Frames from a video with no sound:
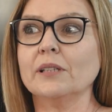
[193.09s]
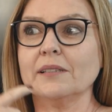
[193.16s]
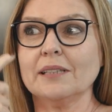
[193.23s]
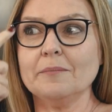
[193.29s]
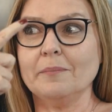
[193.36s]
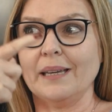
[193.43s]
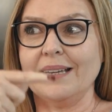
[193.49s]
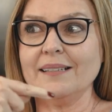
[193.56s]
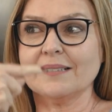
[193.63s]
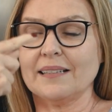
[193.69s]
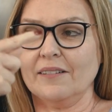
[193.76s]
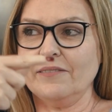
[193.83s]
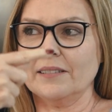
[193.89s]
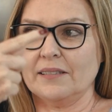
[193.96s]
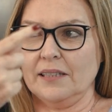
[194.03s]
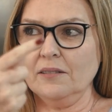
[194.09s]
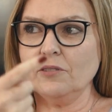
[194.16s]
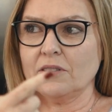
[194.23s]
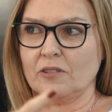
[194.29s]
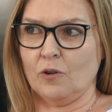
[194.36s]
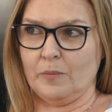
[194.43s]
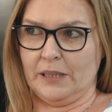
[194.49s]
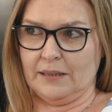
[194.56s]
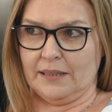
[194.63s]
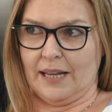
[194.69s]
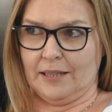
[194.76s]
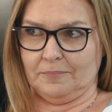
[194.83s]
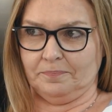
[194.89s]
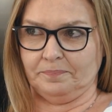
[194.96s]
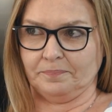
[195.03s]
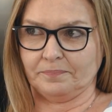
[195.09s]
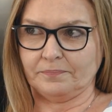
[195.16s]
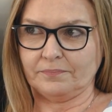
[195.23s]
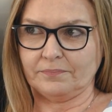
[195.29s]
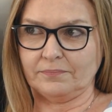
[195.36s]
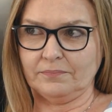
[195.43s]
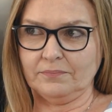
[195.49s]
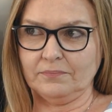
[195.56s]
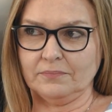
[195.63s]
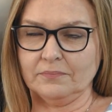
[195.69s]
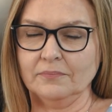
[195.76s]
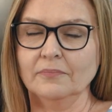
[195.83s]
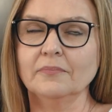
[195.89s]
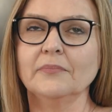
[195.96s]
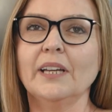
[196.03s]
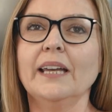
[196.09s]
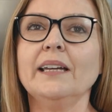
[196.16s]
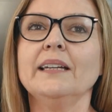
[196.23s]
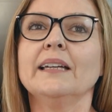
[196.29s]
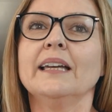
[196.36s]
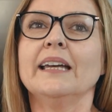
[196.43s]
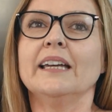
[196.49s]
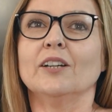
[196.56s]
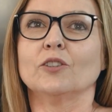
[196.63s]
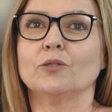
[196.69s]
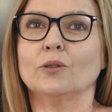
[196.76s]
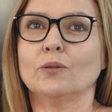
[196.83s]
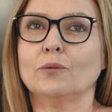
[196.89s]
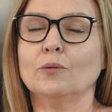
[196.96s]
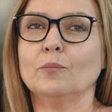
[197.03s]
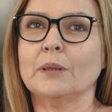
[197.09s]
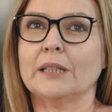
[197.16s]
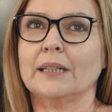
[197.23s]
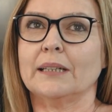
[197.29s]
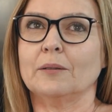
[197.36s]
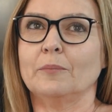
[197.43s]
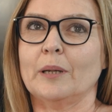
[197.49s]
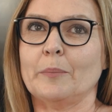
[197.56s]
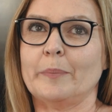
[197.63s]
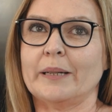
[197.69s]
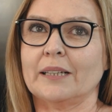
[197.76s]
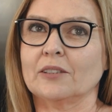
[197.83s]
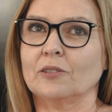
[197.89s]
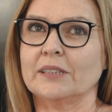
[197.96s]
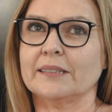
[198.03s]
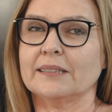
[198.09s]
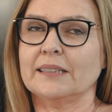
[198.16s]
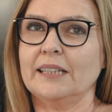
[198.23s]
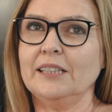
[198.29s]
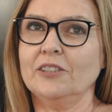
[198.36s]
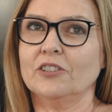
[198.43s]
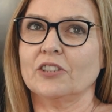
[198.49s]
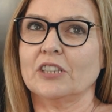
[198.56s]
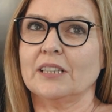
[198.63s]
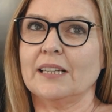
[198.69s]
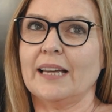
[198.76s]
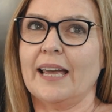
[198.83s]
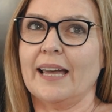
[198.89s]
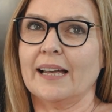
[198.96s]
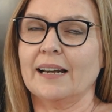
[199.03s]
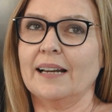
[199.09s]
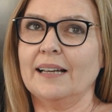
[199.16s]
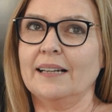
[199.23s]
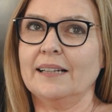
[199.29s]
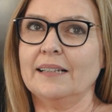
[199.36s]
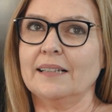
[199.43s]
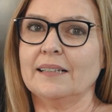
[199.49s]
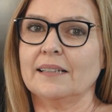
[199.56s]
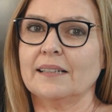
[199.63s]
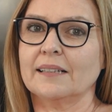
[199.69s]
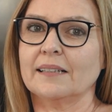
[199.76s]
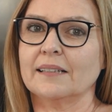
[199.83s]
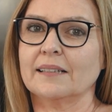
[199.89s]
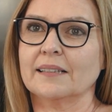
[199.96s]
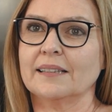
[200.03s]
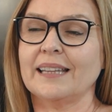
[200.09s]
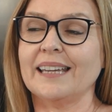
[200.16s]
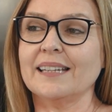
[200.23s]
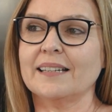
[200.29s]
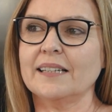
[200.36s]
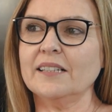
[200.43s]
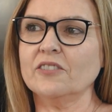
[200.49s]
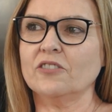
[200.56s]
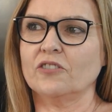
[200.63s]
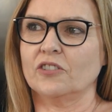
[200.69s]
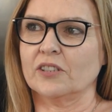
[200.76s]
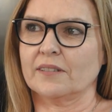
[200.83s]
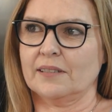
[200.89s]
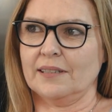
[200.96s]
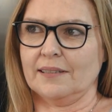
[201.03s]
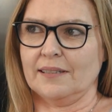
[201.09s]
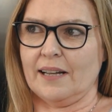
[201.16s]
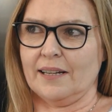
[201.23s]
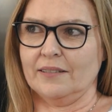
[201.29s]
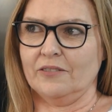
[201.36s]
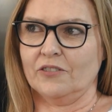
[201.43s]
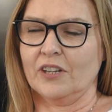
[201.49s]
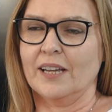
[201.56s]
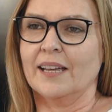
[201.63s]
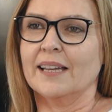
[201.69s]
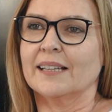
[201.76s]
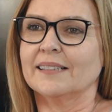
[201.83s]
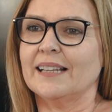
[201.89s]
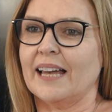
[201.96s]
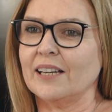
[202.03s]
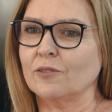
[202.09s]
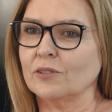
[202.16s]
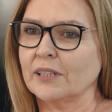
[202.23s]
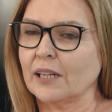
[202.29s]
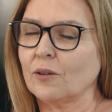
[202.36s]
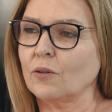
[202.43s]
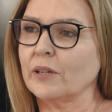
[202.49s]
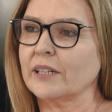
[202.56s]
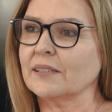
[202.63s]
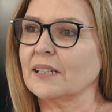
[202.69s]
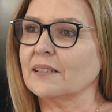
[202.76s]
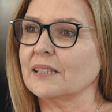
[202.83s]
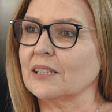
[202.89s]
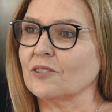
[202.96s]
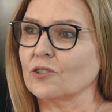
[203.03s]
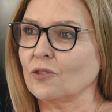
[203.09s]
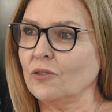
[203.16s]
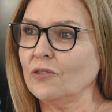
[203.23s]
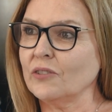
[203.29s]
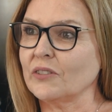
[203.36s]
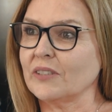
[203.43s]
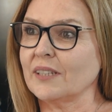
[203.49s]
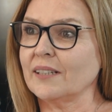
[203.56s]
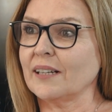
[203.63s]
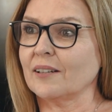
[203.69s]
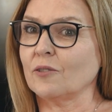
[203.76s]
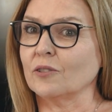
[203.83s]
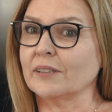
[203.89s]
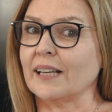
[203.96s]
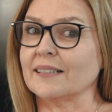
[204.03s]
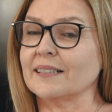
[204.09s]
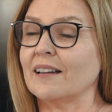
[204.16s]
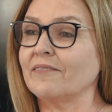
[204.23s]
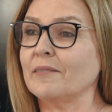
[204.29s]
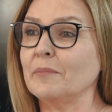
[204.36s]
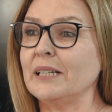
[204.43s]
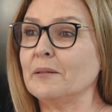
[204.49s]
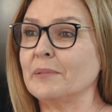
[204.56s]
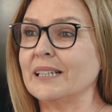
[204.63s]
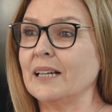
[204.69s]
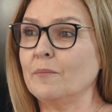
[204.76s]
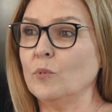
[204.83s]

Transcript: que também está fazendo isso aumentar, né? Eu estou com uma, uma pré-adolescente que ela tem crises de ansiedade. Daí, no decorrer das sessões, o que que acontece? A família briga